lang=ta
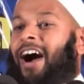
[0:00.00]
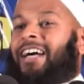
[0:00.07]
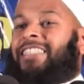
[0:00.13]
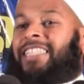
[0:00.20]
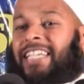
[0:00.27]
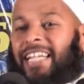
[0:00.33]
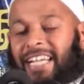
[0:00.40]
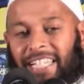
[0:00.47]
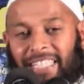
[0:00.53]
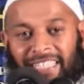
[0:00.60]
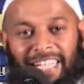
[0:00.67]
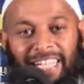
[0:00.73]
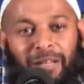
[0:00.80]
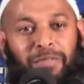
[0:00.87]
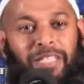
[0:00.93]
அந்த
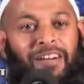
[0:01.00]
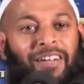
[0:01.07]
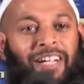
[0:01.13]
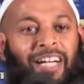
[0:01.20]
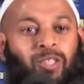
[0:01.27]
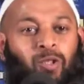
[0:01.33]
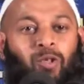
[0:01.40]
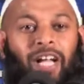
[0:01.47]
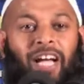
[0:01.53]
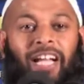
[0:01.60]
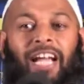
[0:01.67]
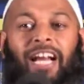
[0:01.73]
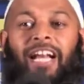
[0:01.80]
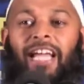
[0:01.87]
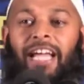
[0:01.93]
நேரத்தில் நபி அவர்கள்
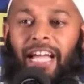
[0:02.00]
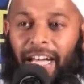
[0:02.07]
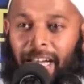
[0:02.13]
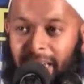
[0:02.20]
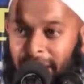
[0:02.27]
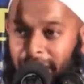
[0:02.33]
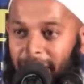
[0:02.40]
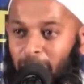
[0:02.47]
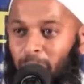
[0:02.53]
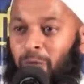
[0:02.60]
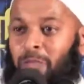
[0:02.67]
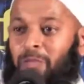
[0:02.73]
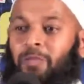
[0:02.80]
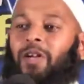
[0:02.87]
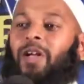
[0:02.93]
சொன்னார்கள்
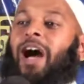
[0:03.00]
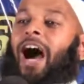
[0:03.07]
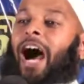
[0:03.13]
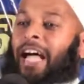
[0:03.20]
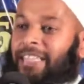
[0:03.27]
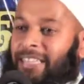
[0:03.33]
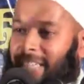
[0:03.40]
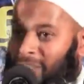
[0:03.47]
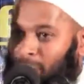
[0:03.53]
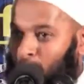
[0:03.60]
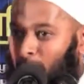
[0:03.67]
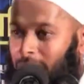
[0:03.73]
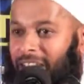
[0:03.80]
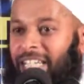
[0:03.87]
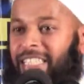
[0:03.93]
நீரும் அந்த
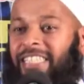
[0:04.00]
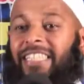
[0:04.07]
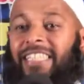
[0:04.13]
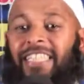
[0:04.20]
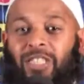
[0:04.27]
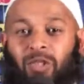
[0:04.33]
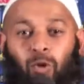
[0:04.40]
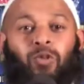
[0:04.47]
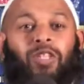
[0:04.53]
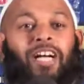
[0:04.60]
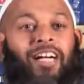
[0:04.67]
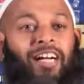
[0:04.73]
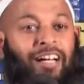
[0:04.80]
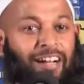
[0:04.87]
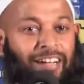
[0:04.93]
சுவர்க்கத்துக்கு
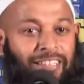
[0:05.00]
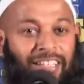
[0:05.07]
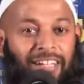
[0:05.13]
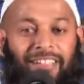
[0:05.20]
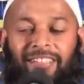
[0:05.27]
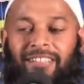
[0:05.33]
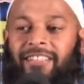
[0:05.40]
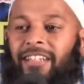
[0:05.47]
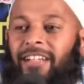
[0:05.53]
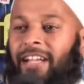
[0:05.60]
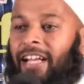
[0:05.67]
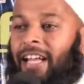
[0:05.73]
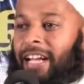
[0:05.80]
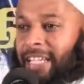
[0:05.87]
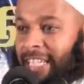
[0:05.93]
சொந்தக்காரர் தான்
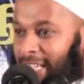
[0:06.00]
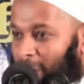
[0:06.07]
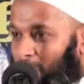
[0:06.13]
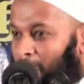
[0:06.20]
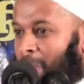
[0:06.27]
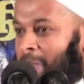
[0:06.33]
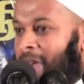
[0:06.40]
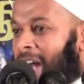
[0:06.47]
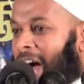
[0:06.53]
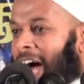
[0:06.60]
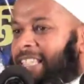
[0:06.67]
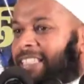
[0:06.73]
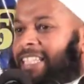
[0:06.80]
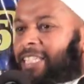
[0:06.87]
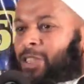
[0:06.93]
நீரும்
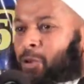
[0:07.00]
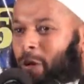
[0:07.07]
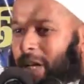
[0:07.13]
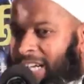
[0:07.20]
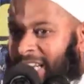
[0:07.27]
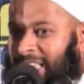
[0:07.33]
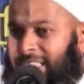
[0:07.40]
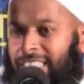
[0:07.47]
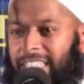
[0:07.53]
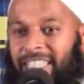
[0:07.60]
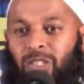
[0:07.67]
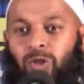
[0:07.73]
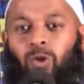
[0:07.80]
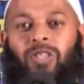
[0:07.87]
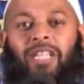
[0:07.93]
அந்த சுவர்க்கத்துக்கு
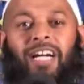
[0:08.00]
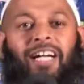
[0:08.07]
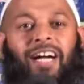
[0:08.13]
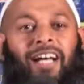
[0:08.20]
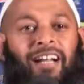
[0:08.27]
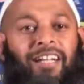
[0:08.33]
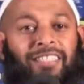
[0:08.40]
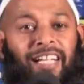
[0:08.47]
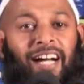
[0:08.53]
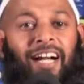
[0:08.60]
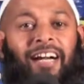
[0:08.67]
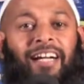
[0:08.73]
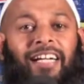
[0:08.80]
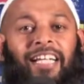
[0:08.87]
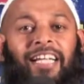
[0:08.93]
சொந்தக்காரர் தான்
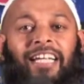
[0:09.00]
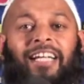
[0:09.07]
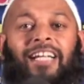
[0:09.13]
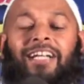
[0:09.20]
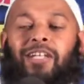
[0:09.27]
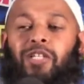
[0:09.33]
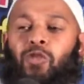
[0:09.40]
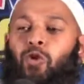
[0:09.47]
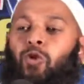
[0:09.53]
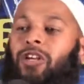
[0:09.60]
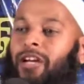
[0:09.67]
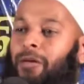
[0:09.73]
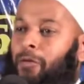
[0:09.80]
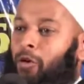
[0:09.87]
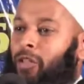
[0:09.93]
என்று
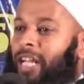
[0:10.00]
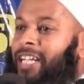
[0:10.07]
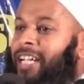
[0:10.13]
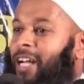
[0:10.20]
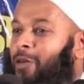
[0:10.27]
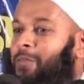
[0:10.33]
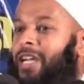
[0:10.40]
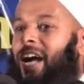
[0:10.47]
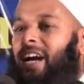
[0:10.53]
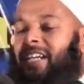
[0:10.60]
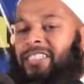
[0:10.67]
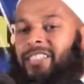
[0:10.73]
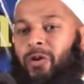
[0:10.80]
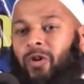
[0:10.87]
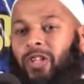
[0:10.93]
சொன்னபோது என் அருமையான
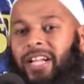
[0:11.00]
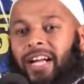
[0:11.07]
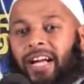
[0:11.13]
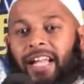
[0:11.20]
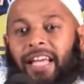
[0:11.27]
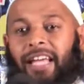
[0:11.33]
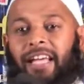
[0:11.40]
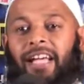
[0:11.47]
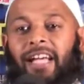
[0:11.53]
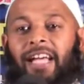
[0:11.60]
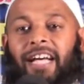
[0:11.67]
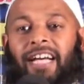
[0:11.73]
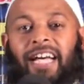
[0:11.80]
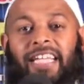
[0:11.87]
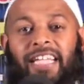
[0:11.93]
சகோதரர்களே
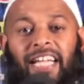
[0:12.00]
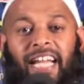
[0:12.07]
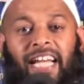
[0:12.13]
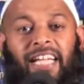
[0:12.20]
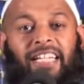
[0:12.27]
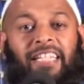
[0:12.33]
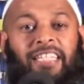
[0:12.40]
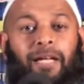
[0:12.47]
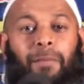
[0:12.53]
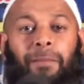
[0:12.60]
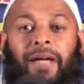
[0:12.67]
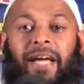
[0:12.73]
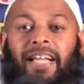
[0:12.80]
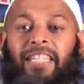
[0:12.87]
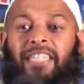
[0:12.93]
கையிலே இருந்த
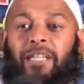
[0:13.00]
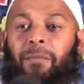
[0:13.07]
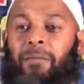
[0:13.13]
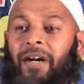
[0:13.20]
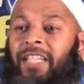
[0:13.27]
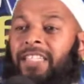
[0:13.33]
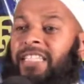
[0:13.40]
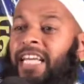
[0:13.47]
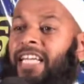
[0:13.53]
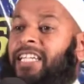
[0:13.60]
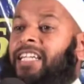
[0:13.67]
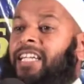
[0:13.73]
பேரித்த பழத்தை